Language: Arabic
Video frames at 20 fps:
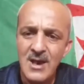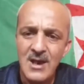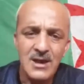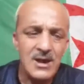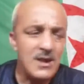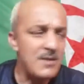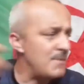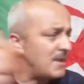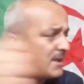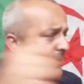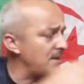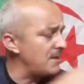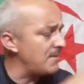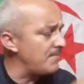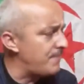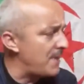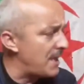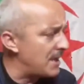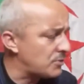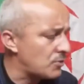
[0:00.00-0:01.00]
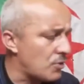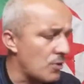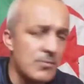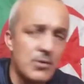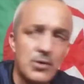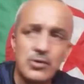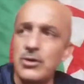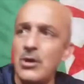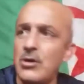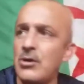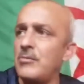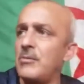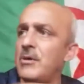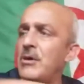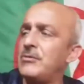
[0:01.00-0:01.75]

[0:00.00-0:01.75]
كيما نبهتكم قلت لكم يا